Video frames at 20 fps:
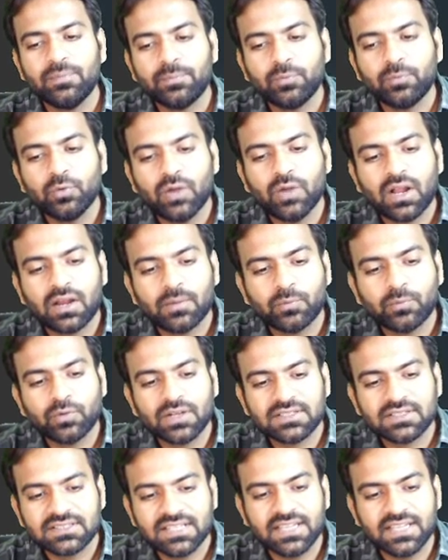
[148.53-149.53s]
पूरा का
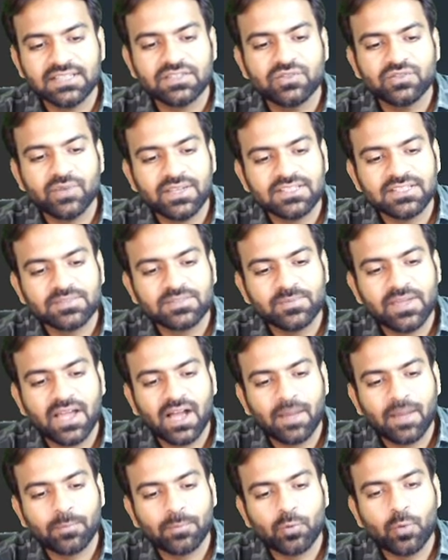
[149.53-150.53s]
पूरा साइंस जो है इसमें
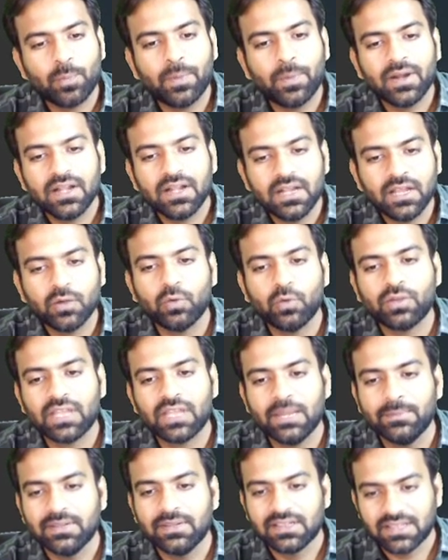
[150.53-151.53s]
आपको पढ़ने को
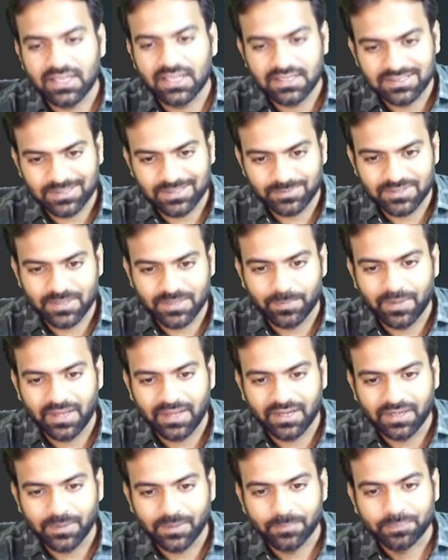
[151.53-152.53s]
क्या मिलता है सबसे
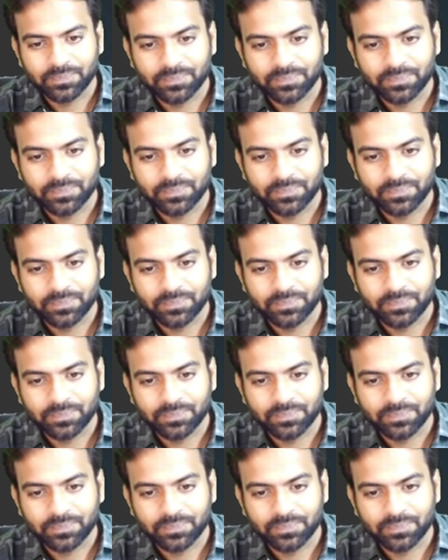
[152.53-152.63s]
पहले